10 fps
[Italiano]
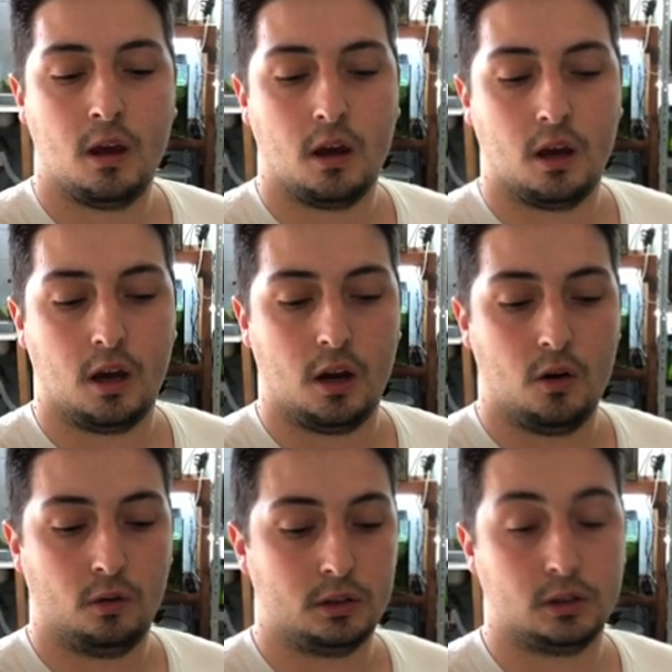E
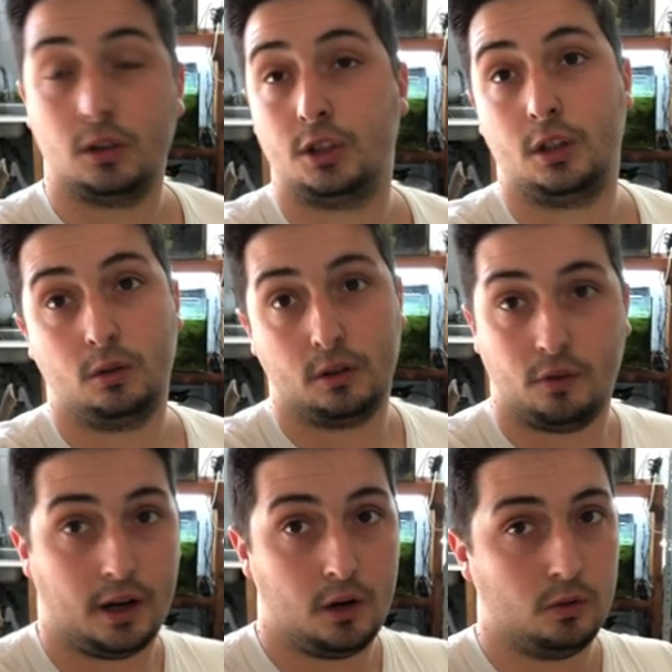non ti sto dicendo di
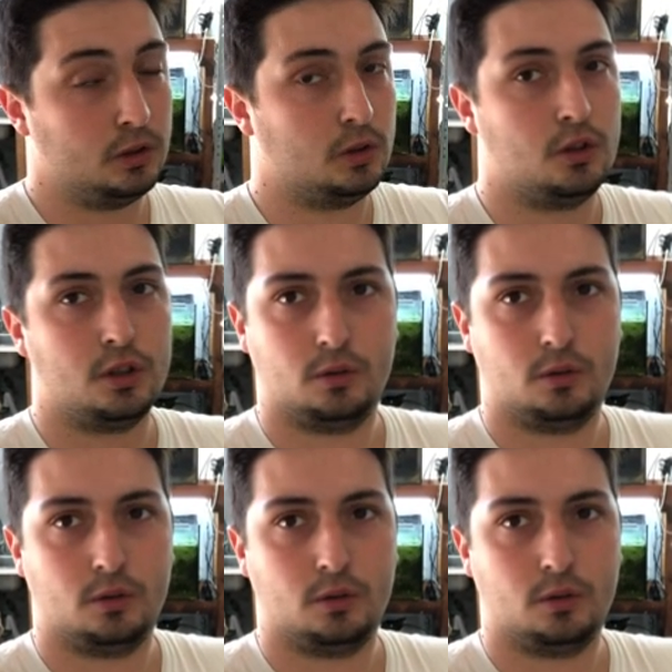farlo, non ti sto dicendo